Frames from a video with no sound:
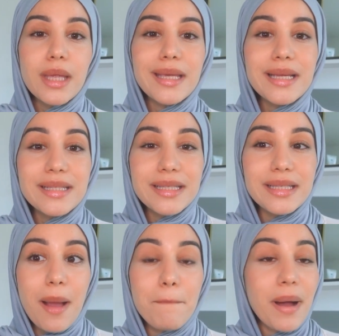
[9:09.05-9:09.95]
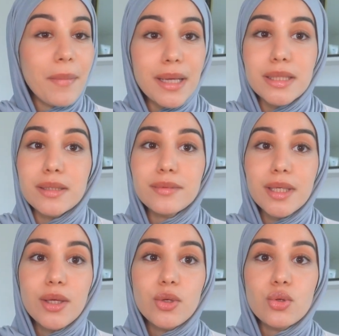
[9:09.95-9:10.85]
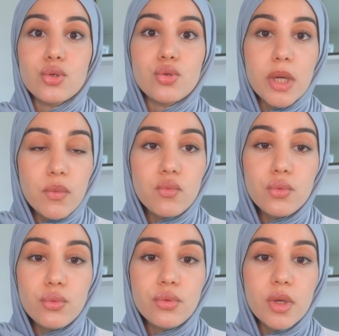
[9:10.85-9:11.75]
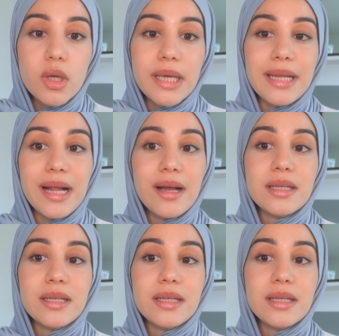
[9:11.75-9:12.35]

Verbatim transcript: qu'est-ce qui a pas marché, que j'aurais voulu et là,